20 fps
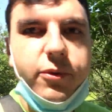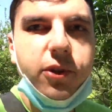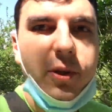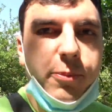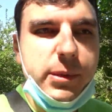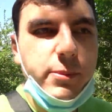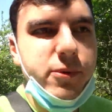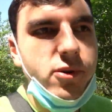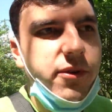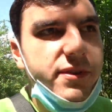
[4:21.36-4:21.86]
Вот,
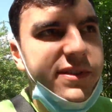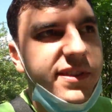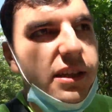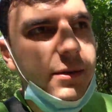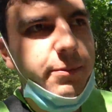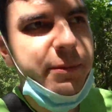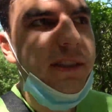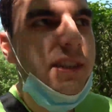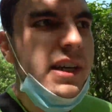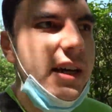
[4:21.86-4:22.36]
к примеру,
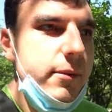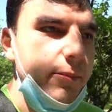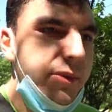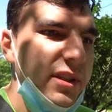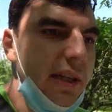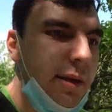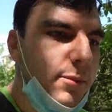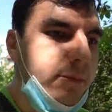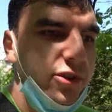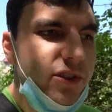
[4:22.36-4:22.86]
взять меня.
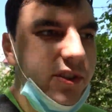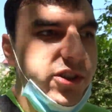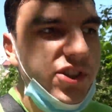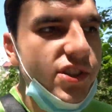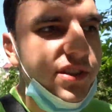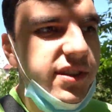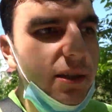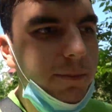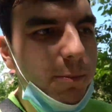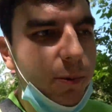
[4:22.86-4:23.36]
Меня можно
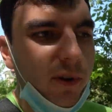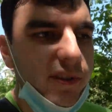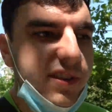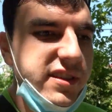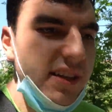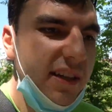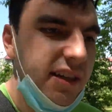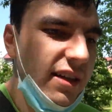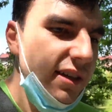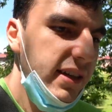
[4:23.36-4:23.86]
считать
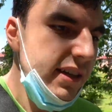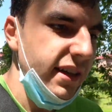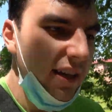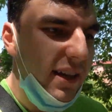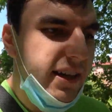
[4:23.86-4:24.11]
просто